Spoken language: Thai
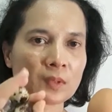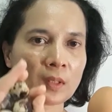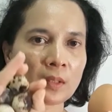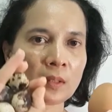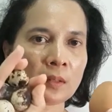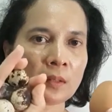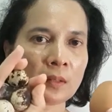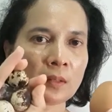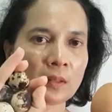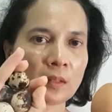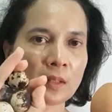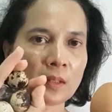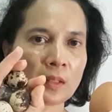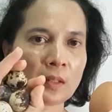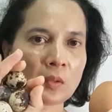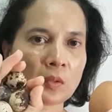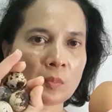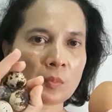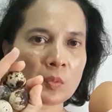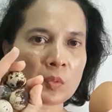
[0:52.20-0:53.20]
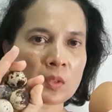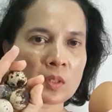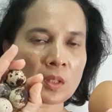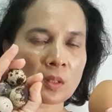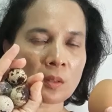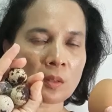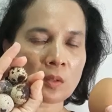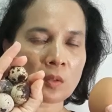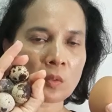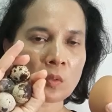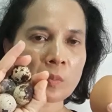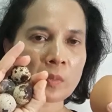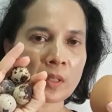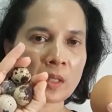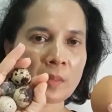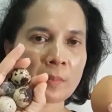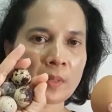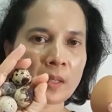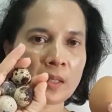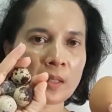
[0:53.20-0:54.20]
นะอันนี้ข้อมูลจากกรมอ
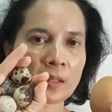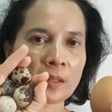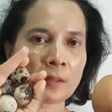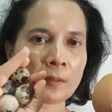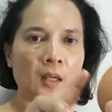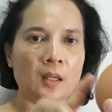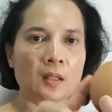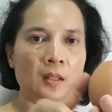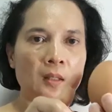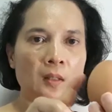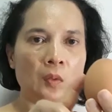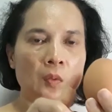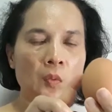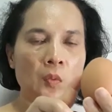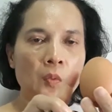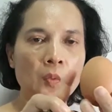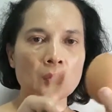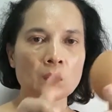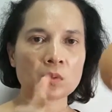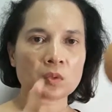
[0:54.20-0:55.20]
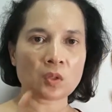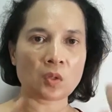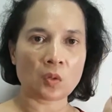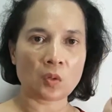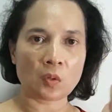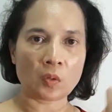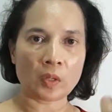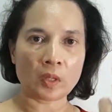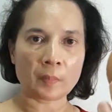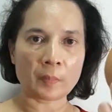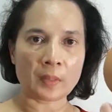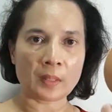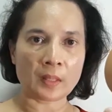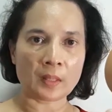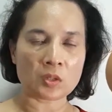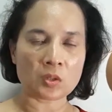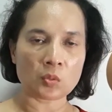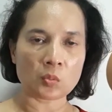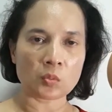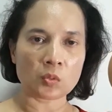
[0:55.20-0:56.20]
นามัยนะคะหนึ่งลูกสองร้อยก็เป็น
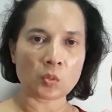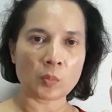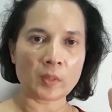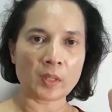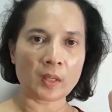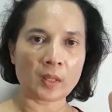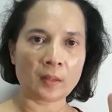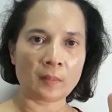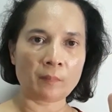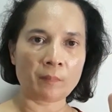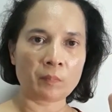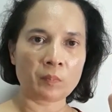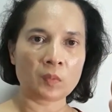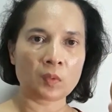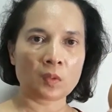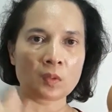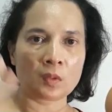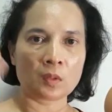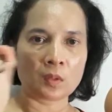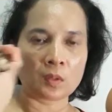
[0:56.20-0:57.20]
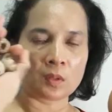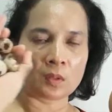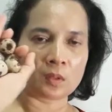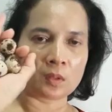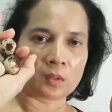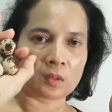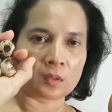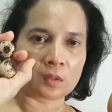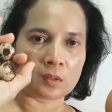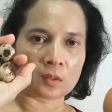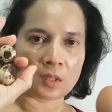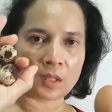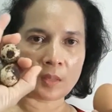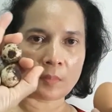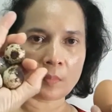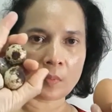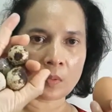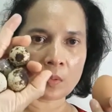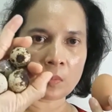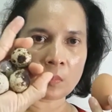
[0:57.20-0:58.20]
ได้ถูกไหมคะถ้า
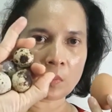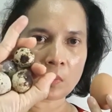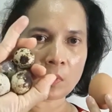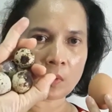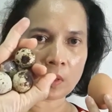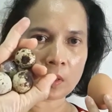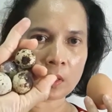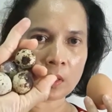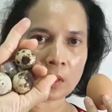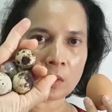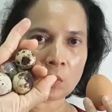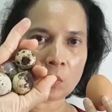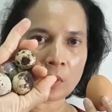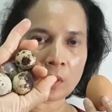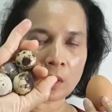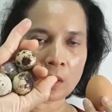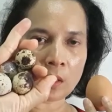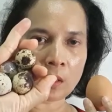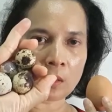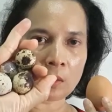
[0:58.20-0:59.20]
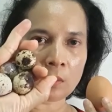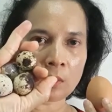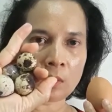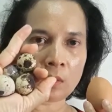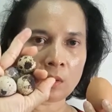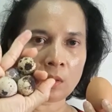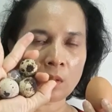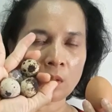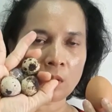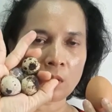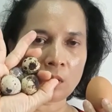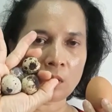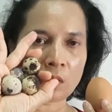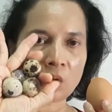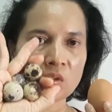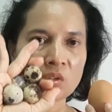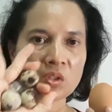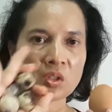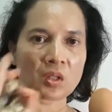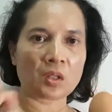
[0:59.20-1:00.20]
บริโภคอันนี้ด้วยอีก
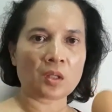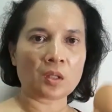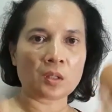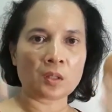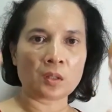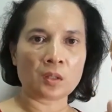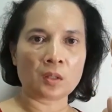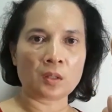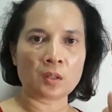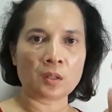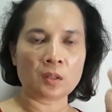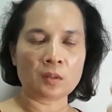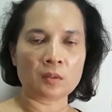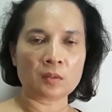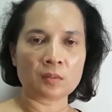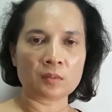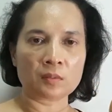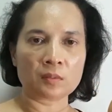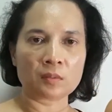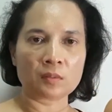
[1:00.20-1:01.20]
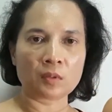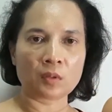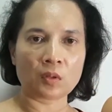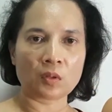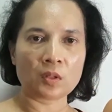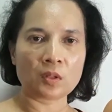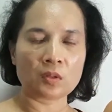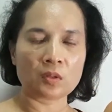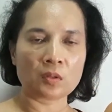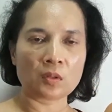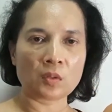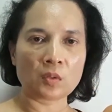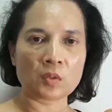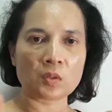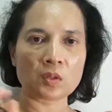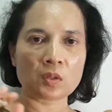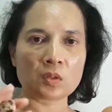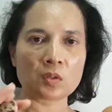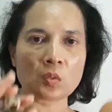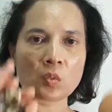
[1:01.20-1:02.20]
ก็จะเกินคอเลสเตอรอล
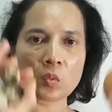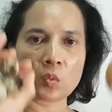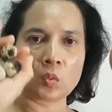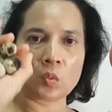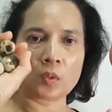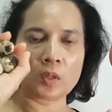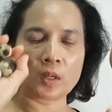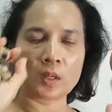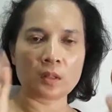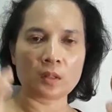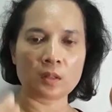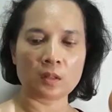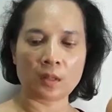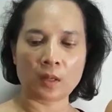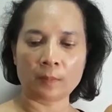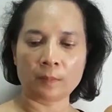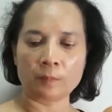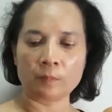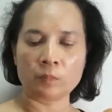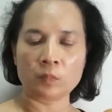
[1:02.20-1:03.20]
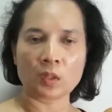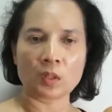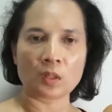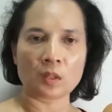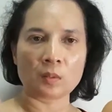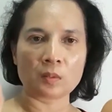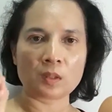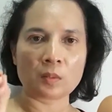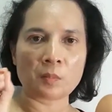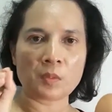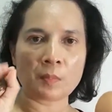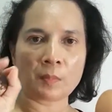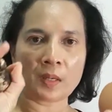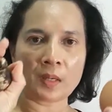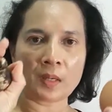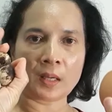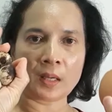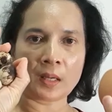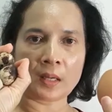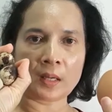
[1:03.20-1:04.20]
ก็จะสูงนะทีเนี้ยจะมี
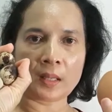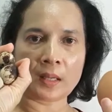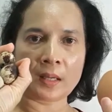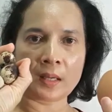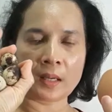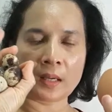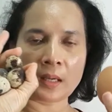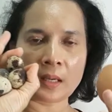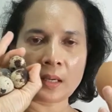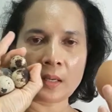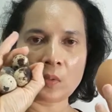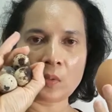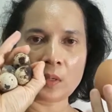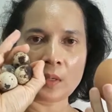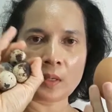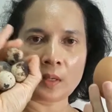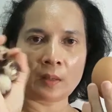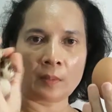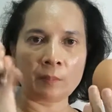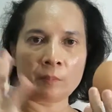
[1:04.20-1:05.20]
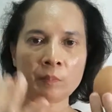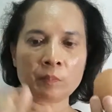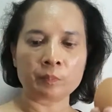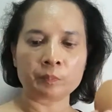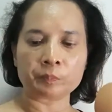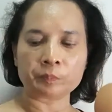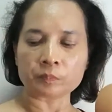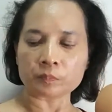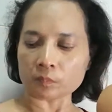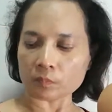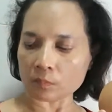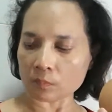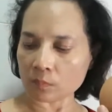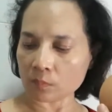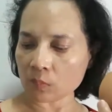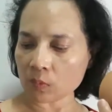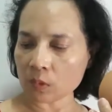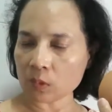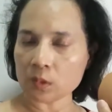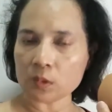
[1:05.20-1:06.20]
หาต่อร่างกายเราแล้วค่ะ
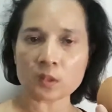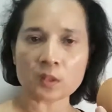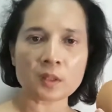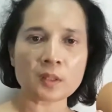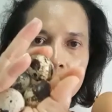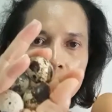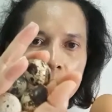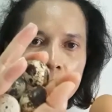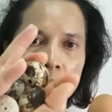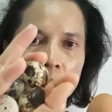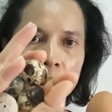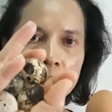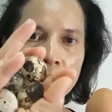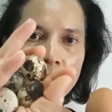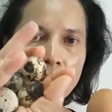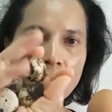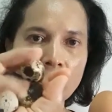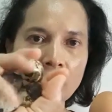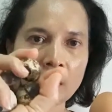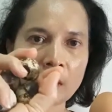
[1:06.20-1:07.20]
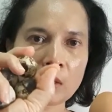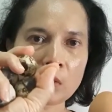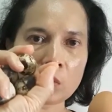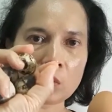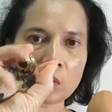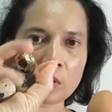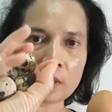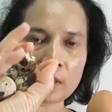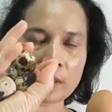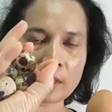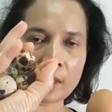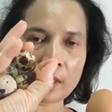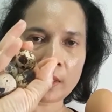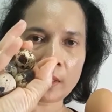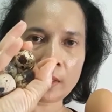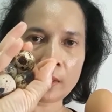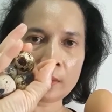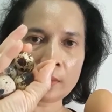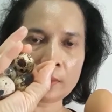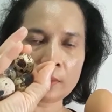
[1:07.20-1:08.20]
ฉะนั้นไข่นกกระทา
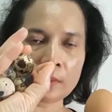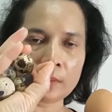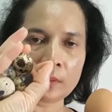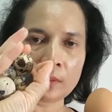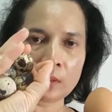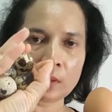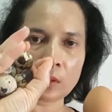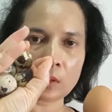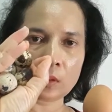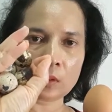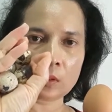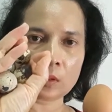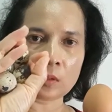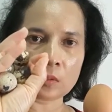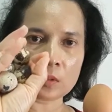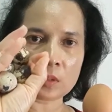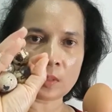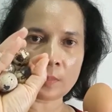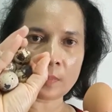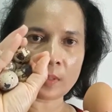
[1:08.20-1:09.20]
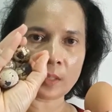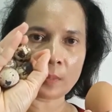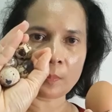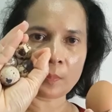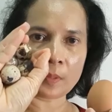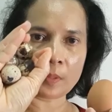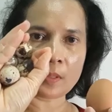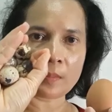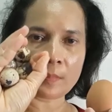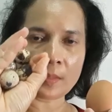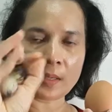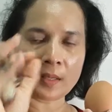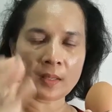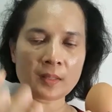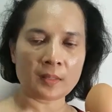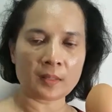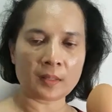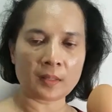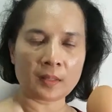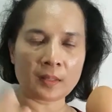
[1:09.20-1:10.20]
ก็ต้องจำกัดปริมาณ
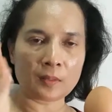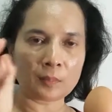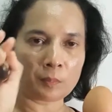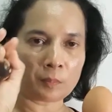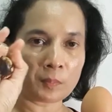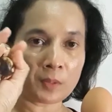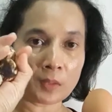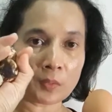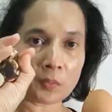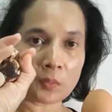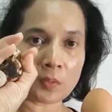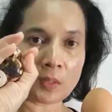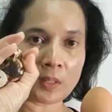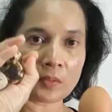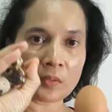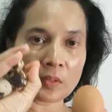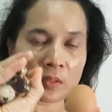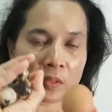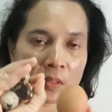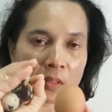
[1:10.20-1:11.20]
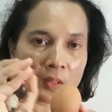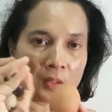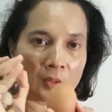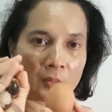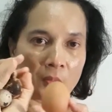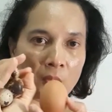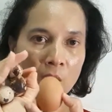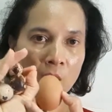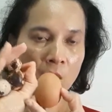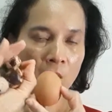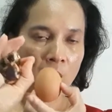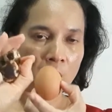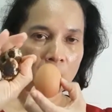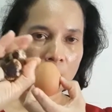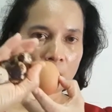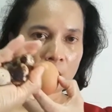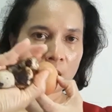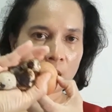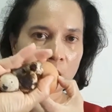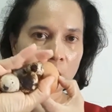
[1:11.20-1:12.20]
นะคะเมื่อรู้แล้วอย่างนี้เรา
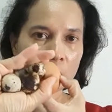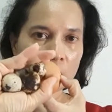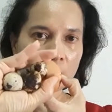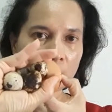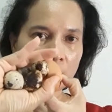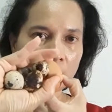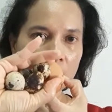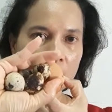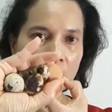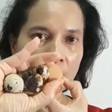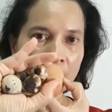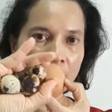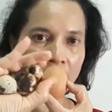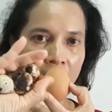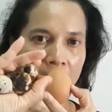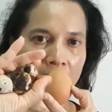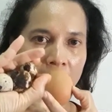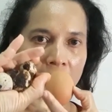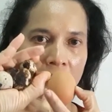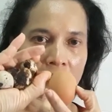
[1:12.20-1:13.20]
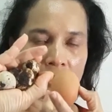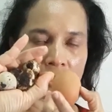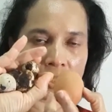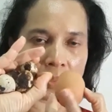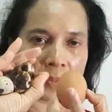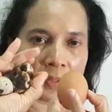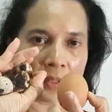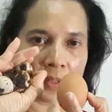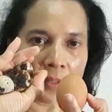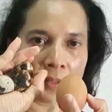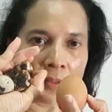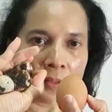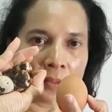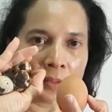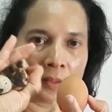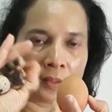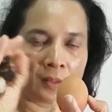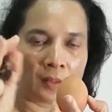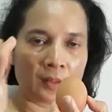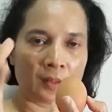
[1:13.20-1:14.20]
เราจะจำกัดได้เลยใช่ไหมคะ
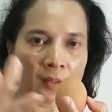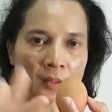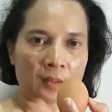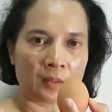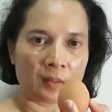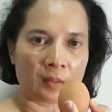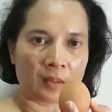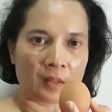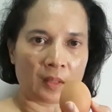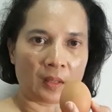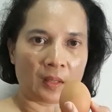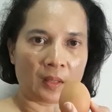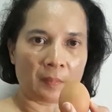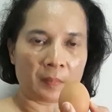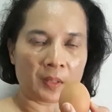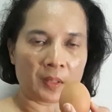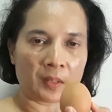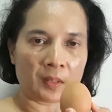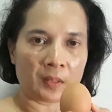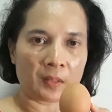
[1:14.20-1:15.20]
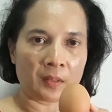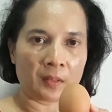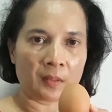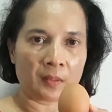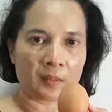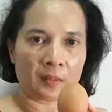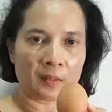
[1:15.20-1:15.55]
ห้ามเกิน